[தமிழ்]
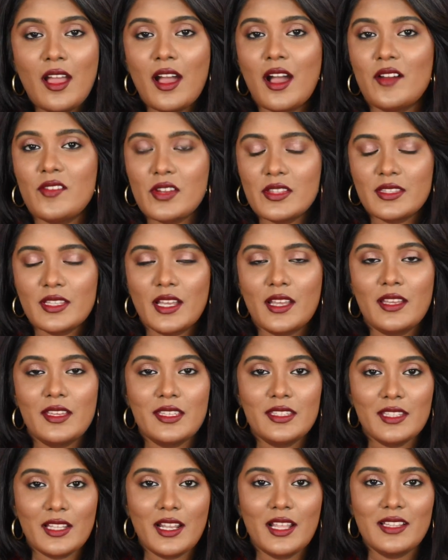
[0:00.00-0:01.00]
அவ்வளோதான்
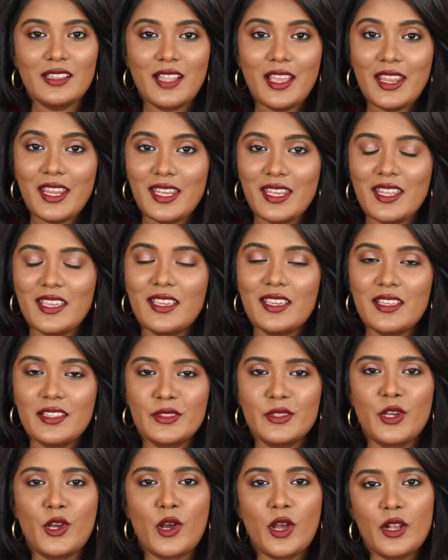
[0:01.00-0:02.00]
இதெல்லாம் தான் இன்னைக்கு
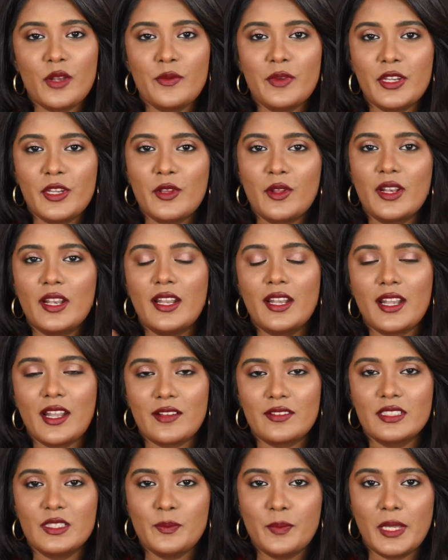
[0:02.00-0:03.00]
இந்த ஹால் வீடியோவில்
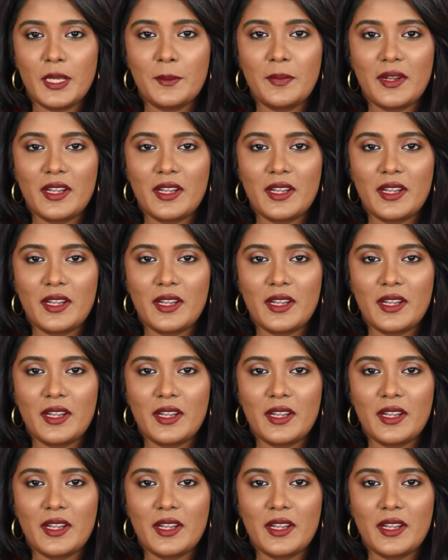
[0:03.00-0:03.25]
நான் வந்து பிக்